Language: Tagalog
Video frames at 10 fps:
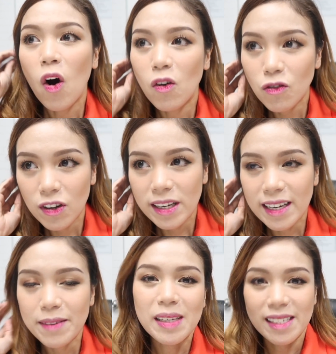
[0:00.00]

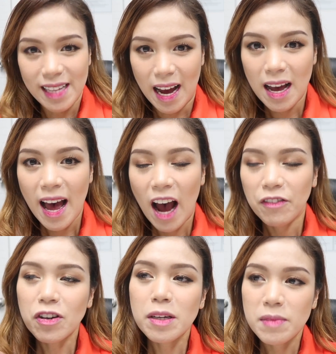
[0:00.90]
hopefully basta
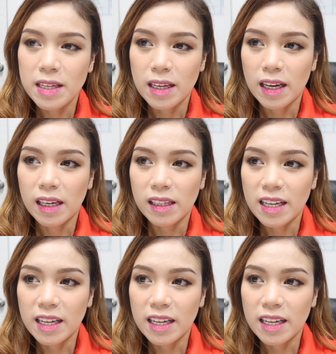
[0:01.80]
after the meeting,